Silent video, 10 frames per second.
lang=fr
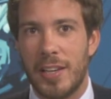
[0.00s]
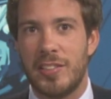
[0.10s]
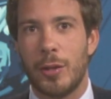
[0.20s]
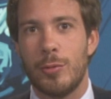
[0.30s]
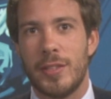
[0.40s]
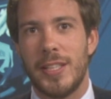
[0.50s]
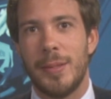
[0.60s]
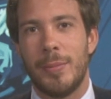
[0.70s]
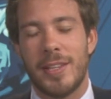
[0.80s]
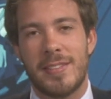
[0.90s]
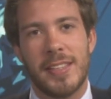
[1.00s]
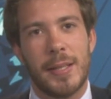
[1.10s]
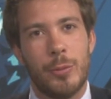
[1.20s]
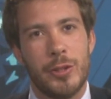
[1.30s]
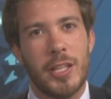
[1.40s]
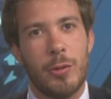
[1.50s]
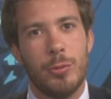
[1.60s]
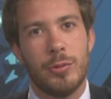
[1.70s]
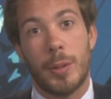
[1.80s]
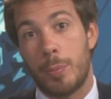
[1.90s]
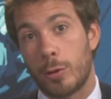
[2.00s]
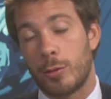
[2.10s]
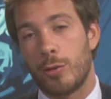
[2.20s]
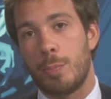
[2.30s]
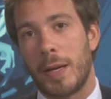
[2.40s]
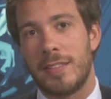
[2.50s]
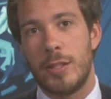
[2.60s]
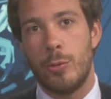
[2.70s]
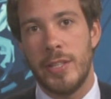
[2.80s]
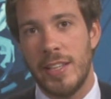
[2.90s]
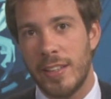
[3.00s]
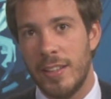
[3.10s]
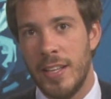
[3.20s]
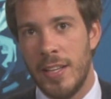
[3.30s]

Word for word: À Jérusalem, la cérémonie a une importance particulière.